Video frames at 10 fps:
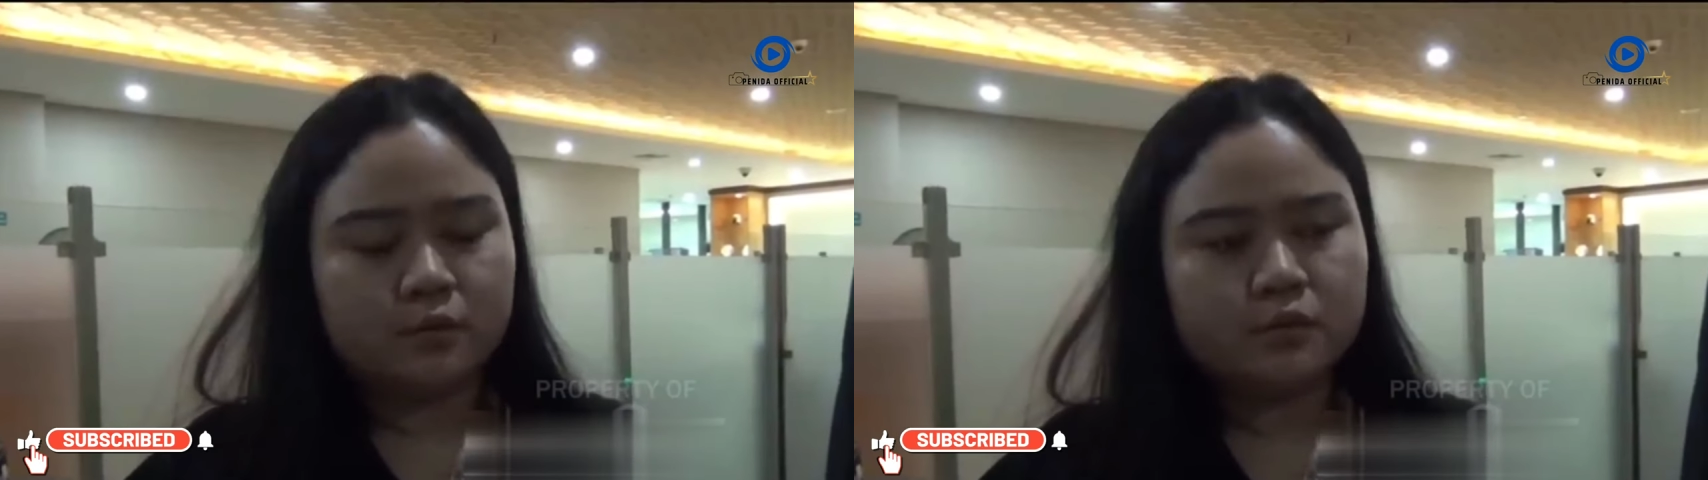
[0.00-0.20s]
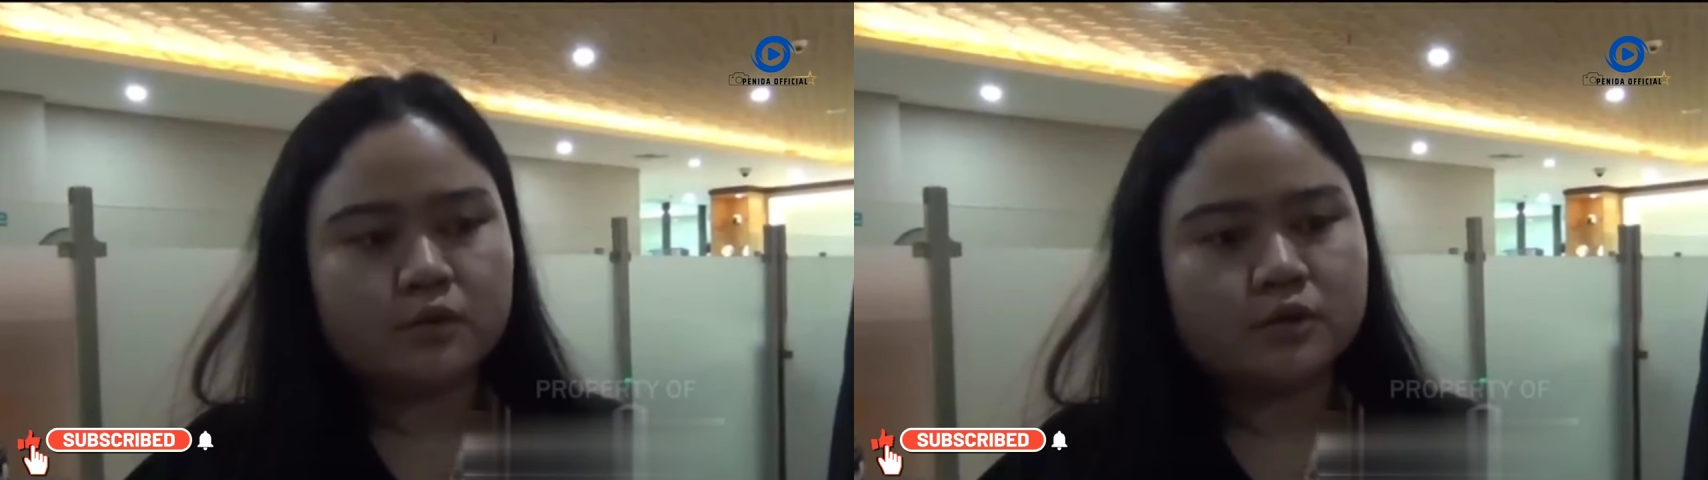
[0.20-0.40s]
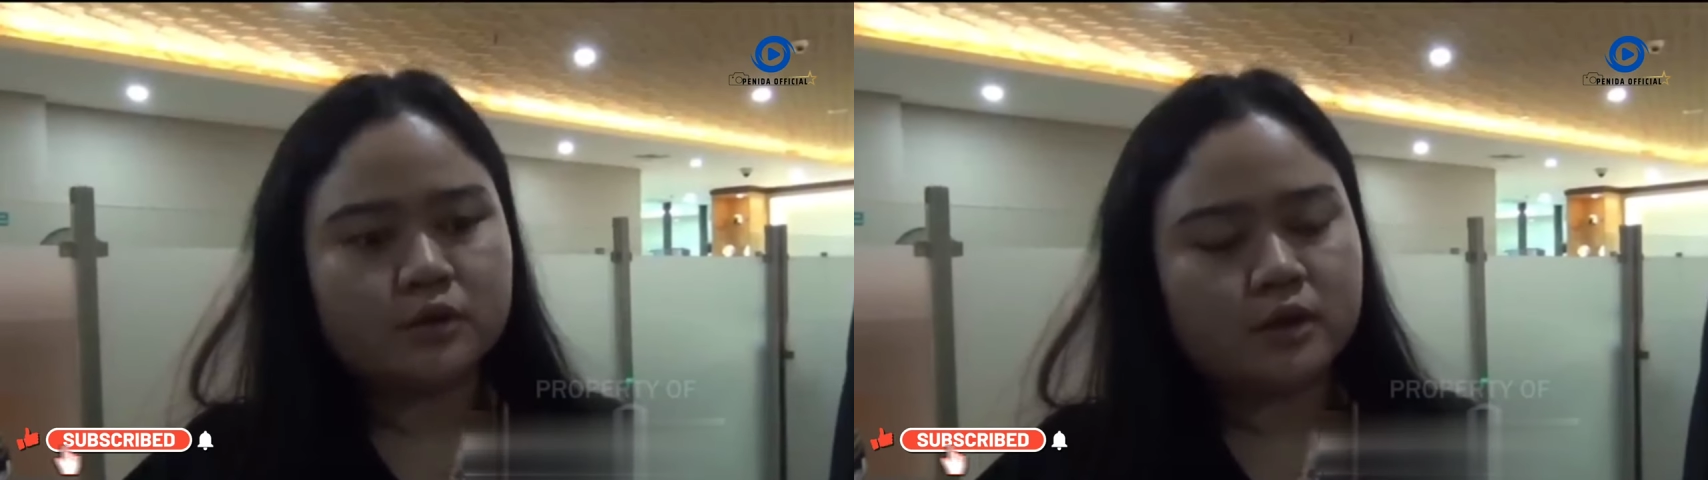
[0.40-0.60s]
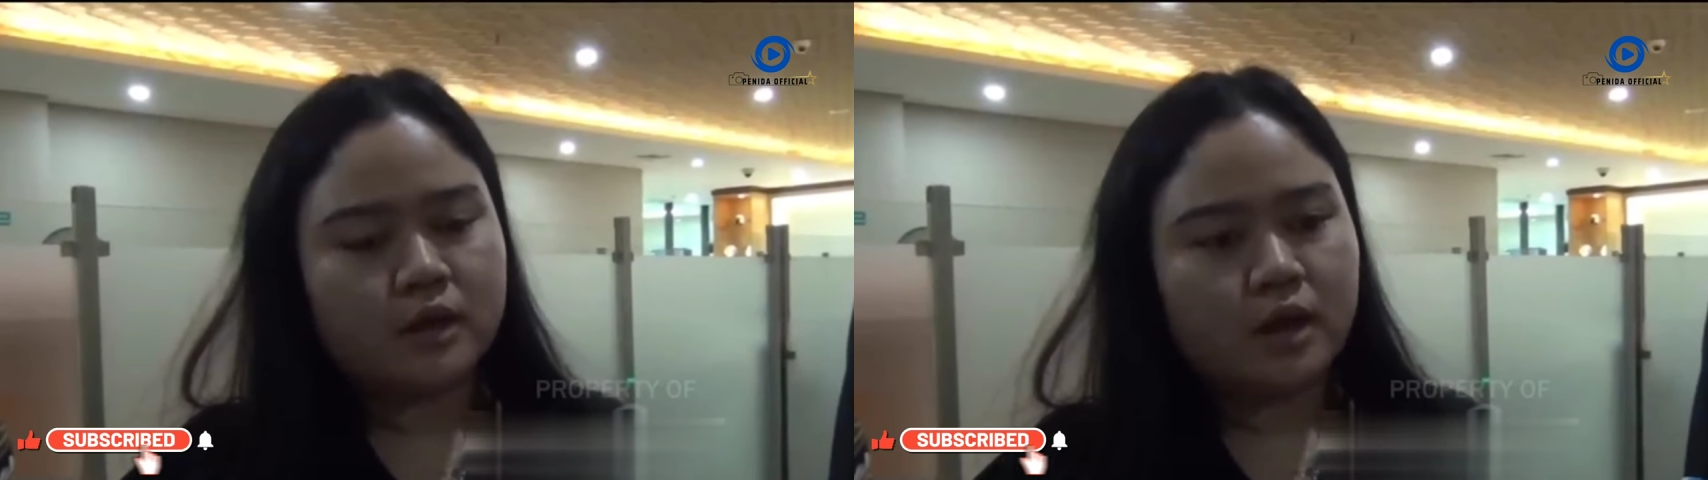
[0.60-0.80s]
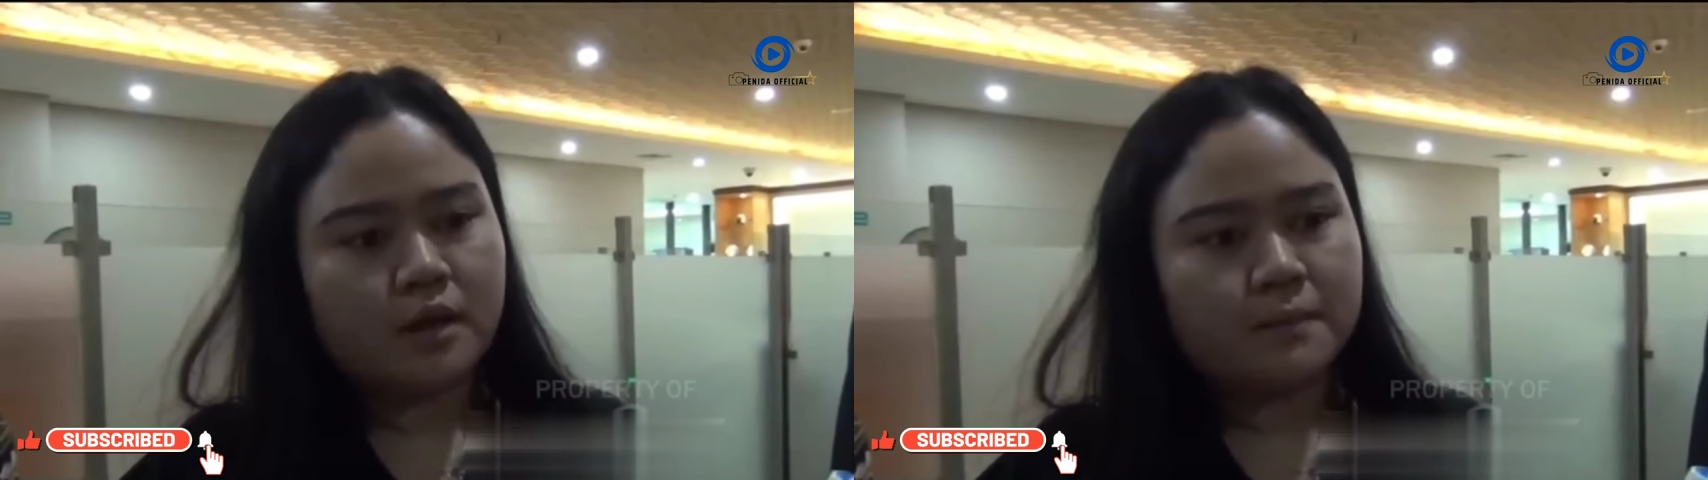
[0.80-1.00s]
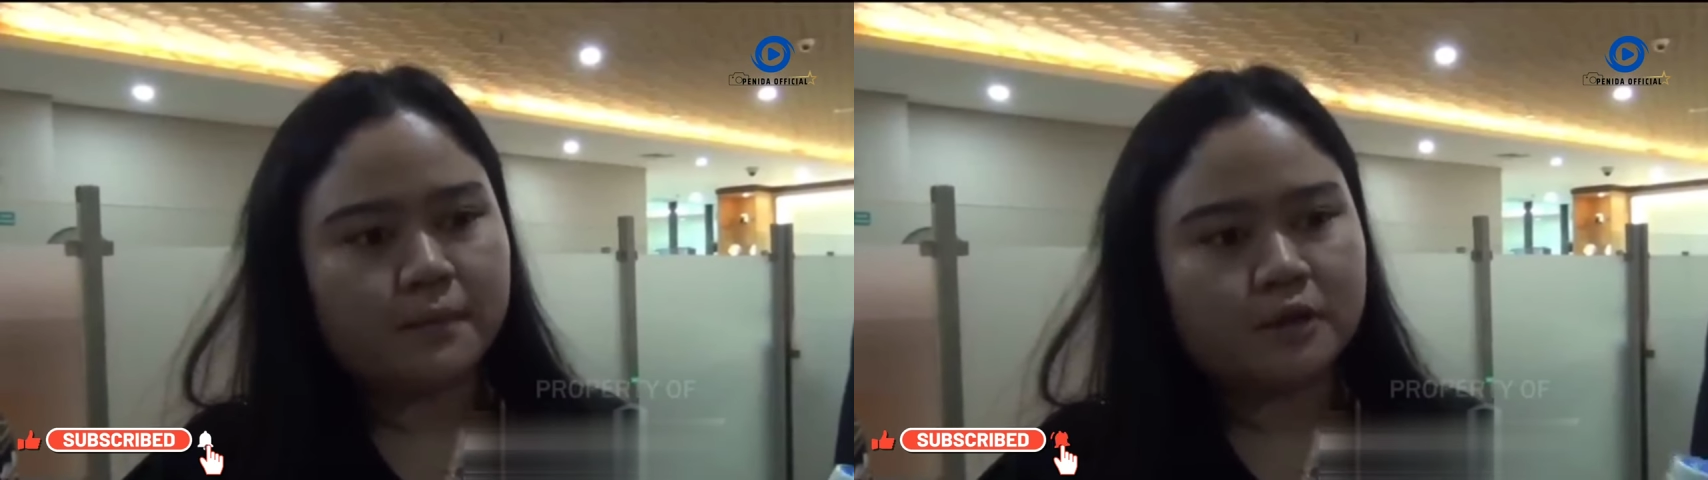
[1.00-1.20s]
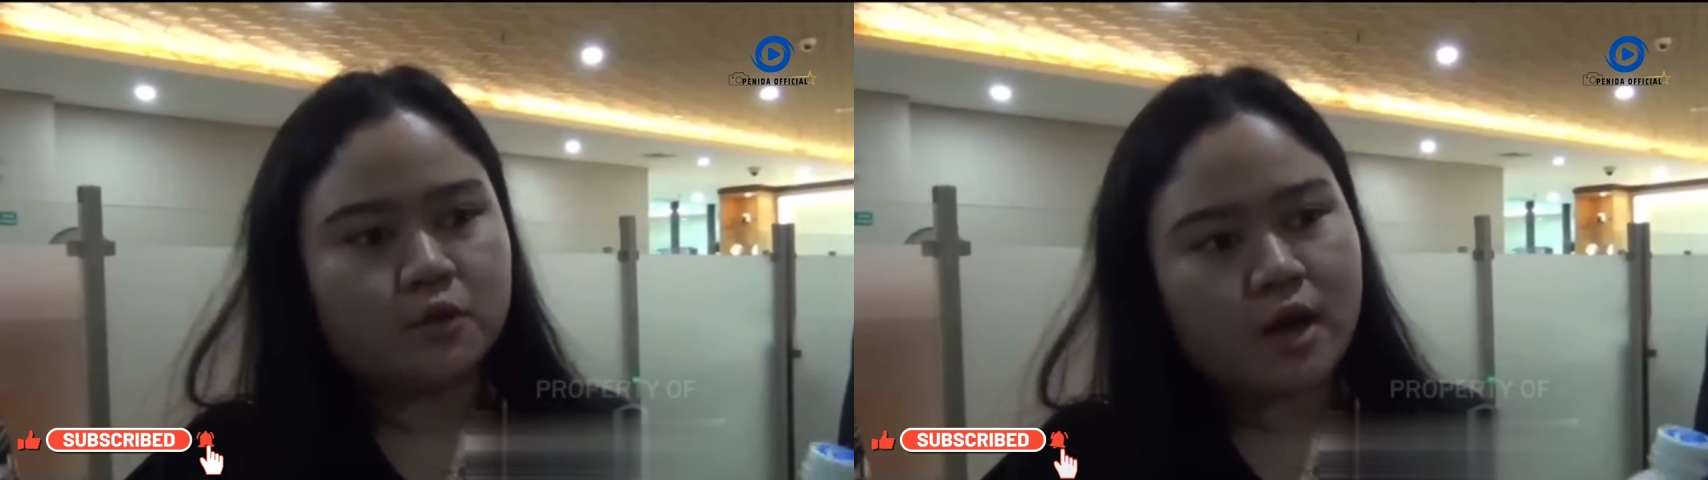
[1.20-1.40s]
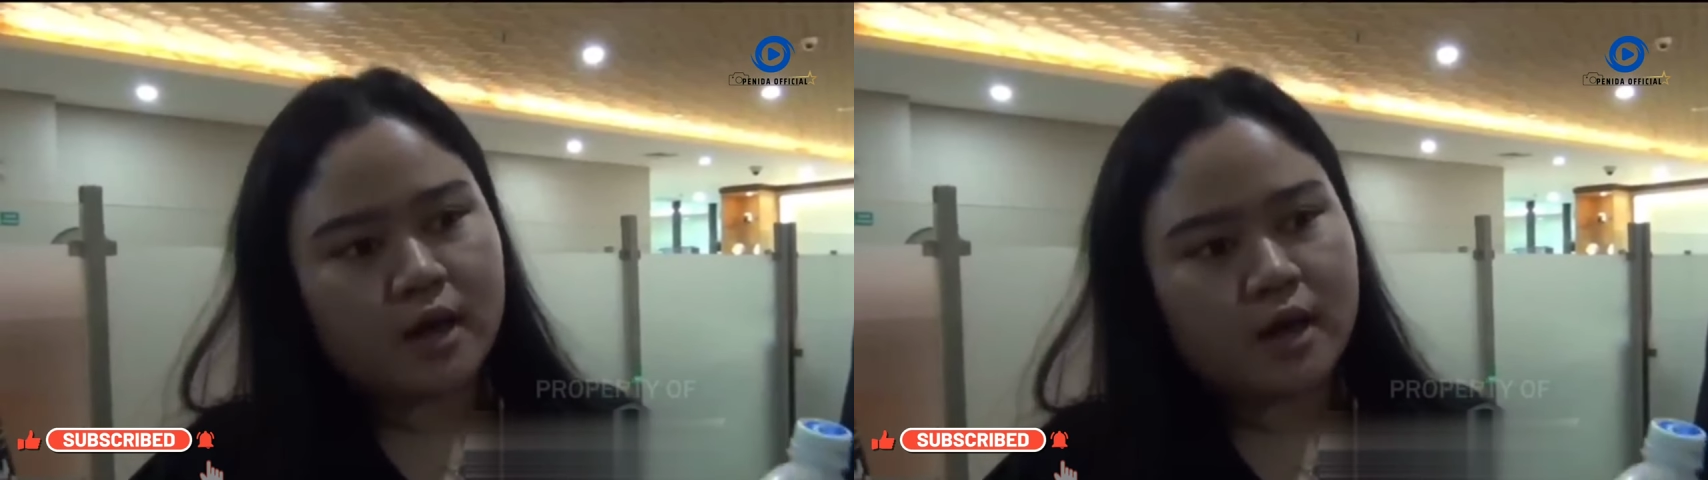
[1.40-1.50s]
TNI yang digunakan oleh